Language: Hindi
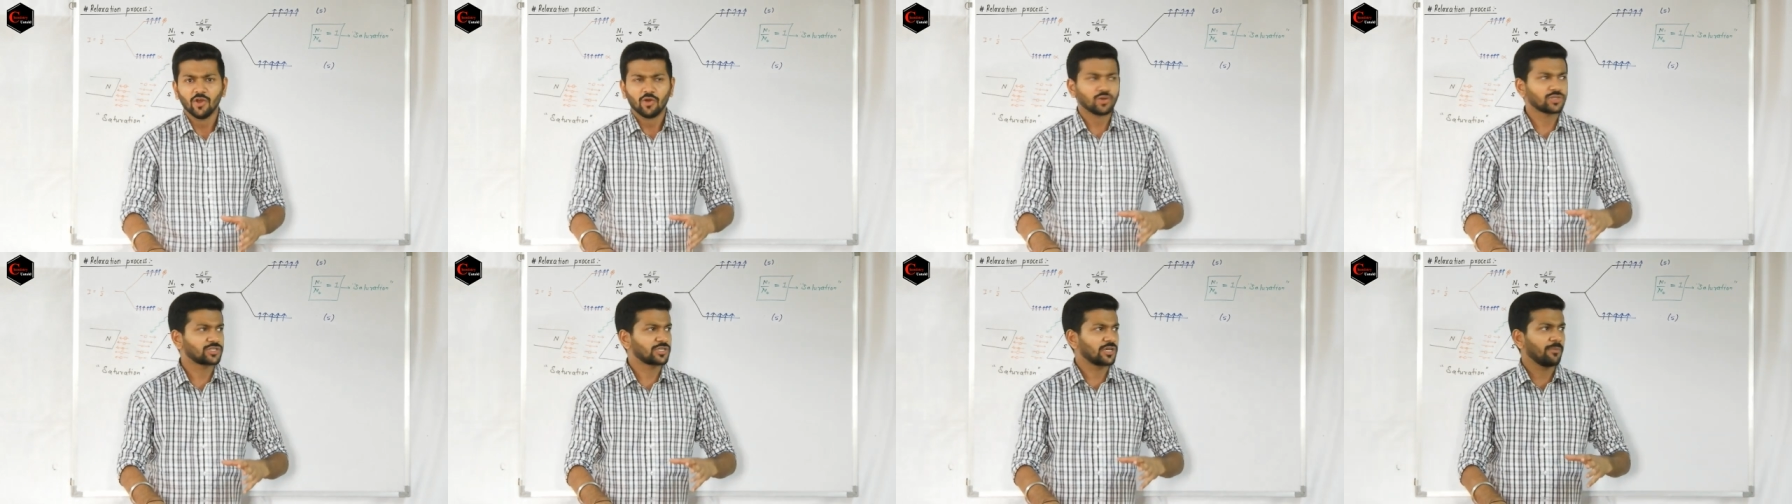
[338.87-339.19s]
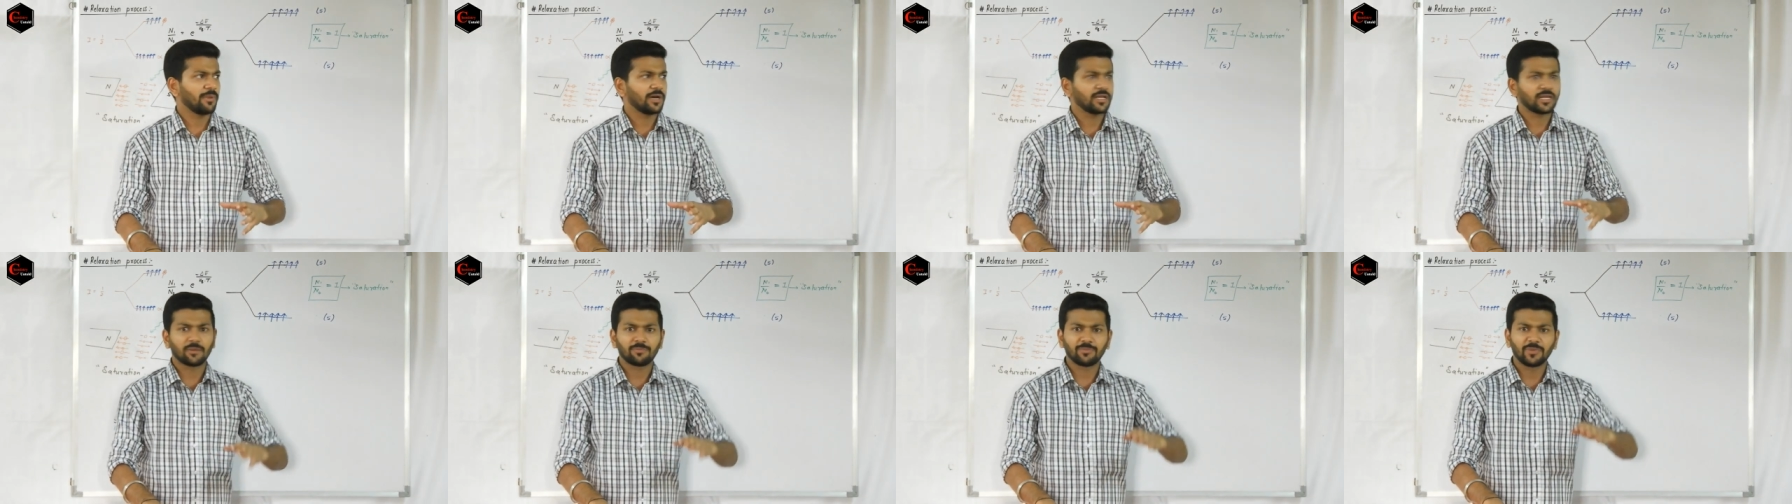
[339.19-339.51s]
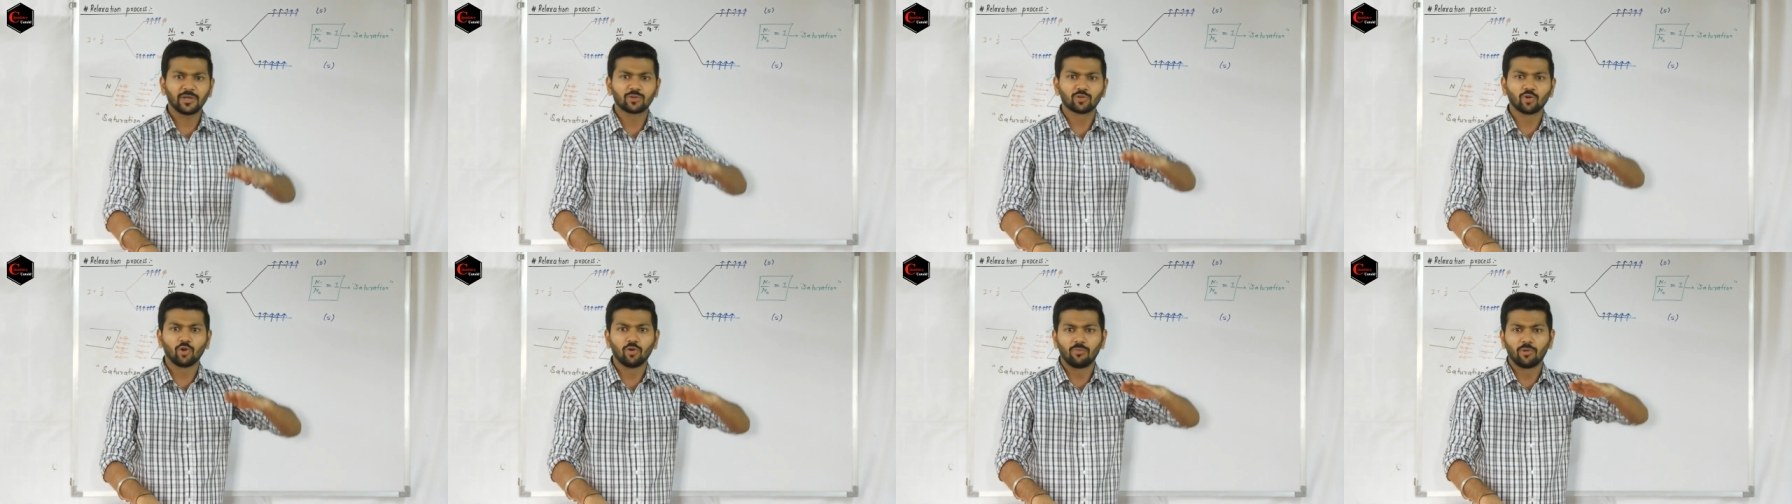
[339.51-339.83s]
उसके बाद आपने
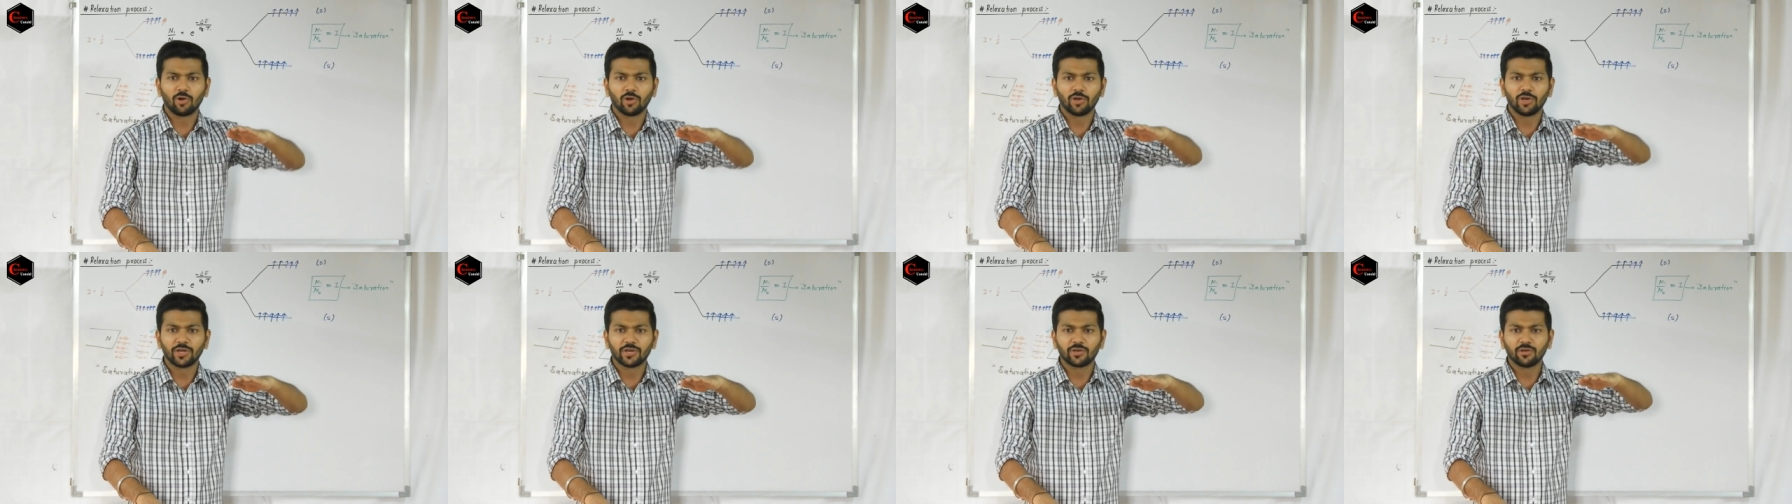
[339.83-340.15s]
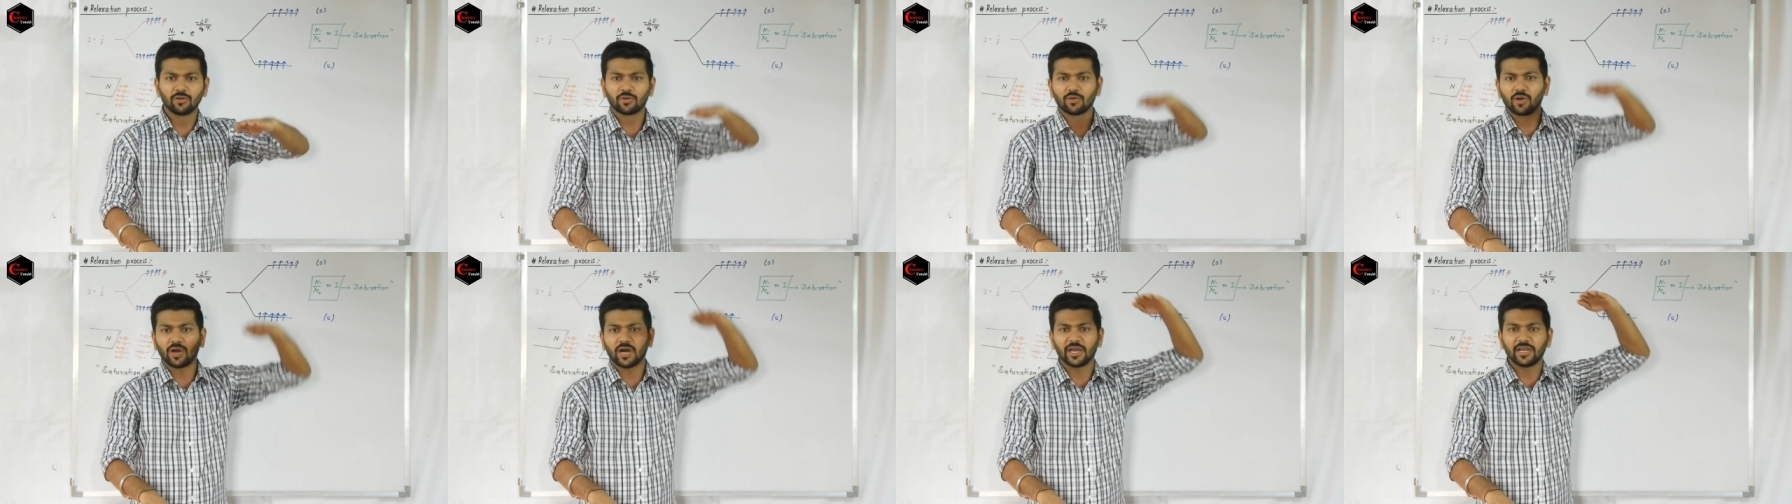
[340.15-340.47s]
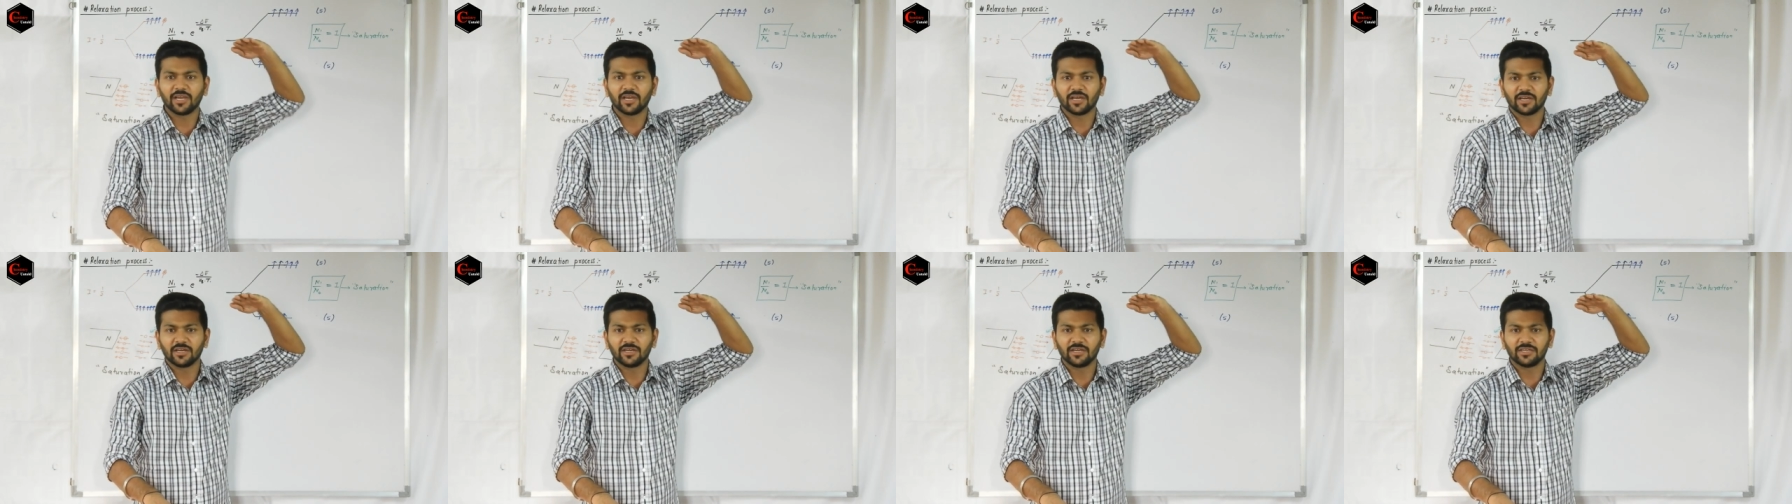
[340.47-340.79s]
दो मॉलिक्यूल को
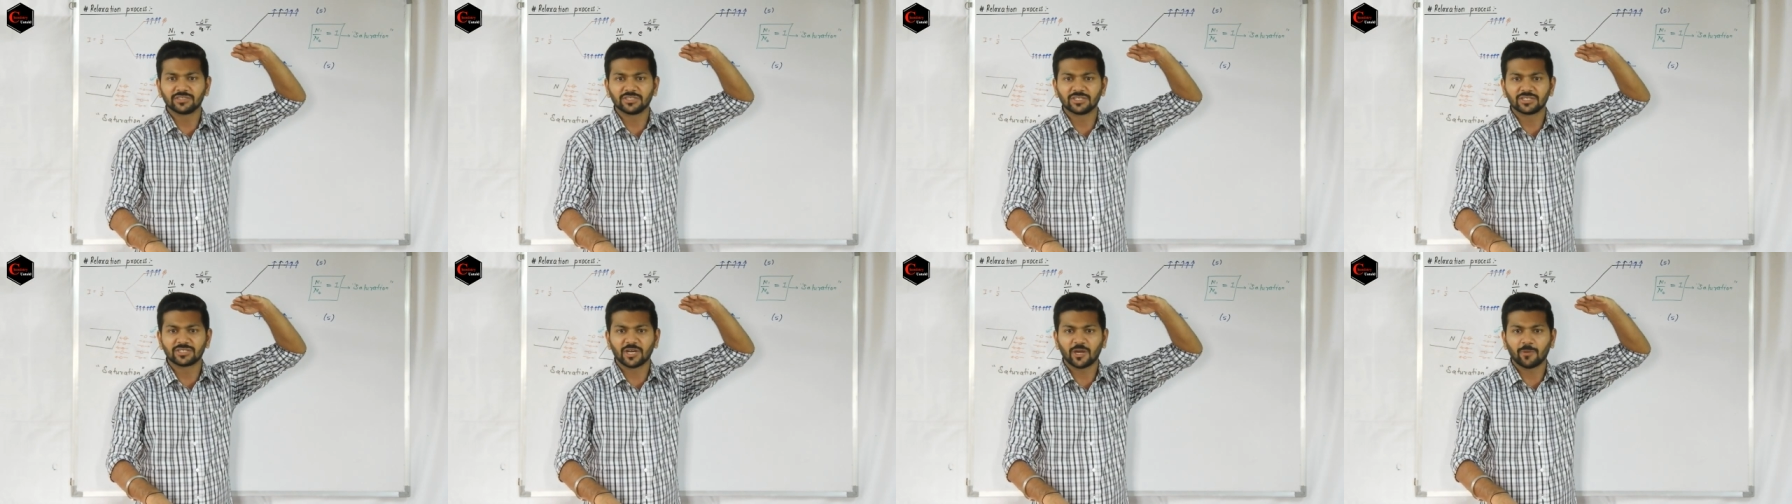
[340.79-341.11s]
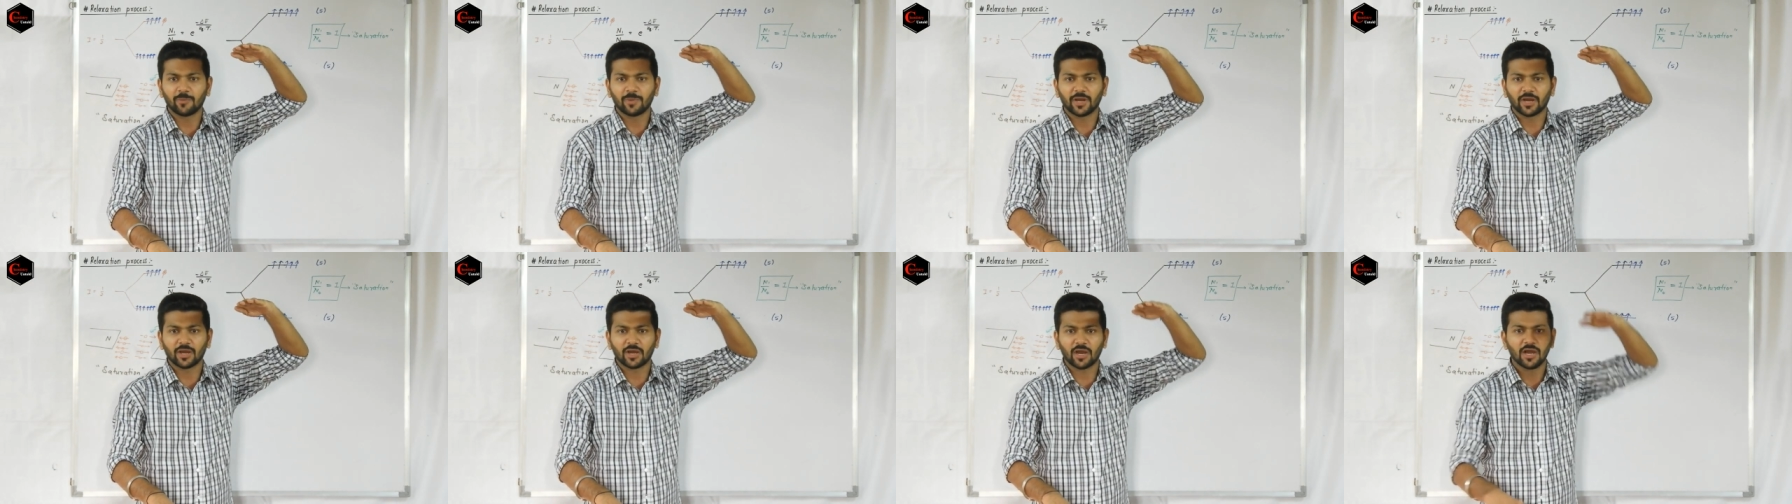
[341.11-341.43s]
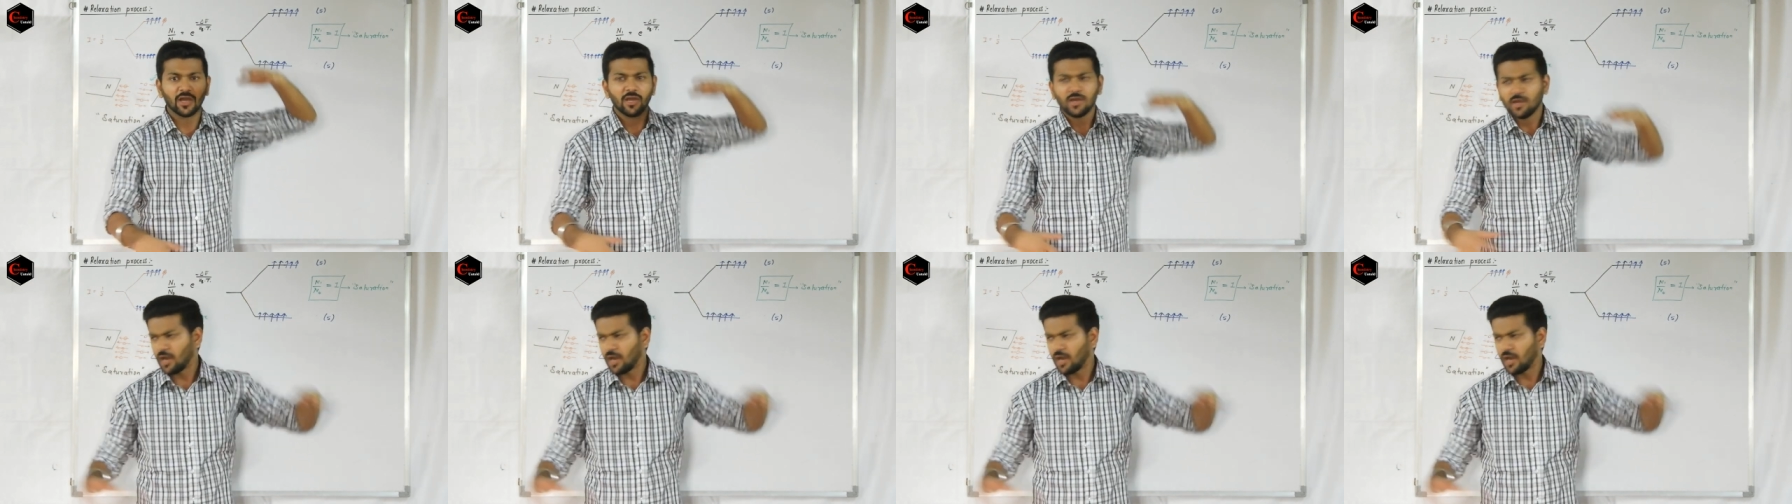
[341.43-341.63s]
हायर एनर्जी स्टेट पे रखा